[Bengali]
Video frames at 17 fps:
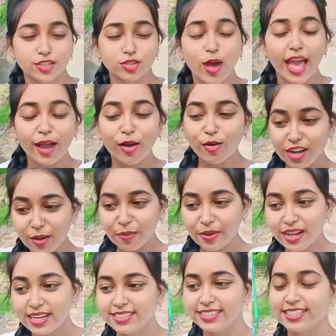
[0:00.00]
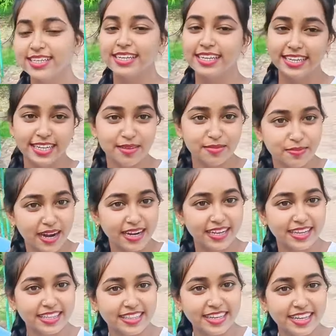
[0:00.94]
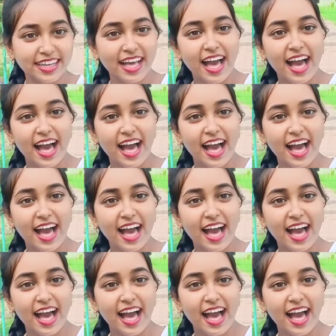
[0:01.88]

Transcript: সো এখন আমরা আছি ইডেন পার্কেতে